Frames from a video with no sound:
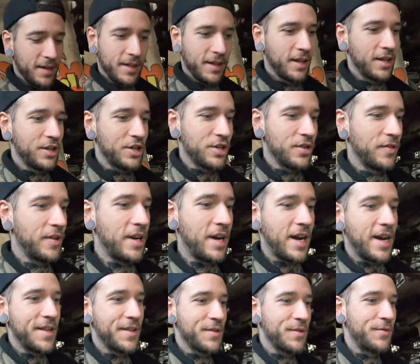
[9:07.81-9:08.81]
da kriege ich schon wieder
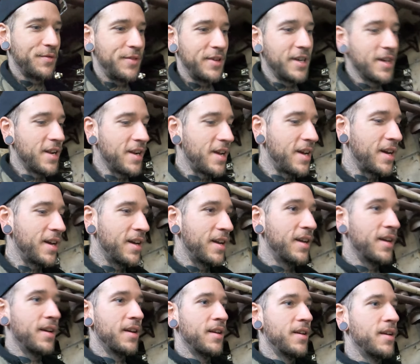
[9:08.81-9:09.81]
ein zu viel, ey.
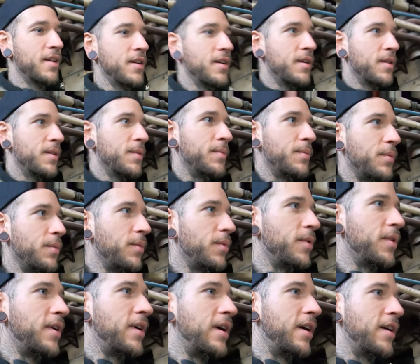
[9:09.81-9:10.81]

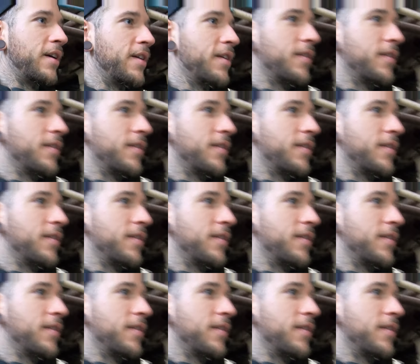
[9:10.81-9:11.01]
Boah,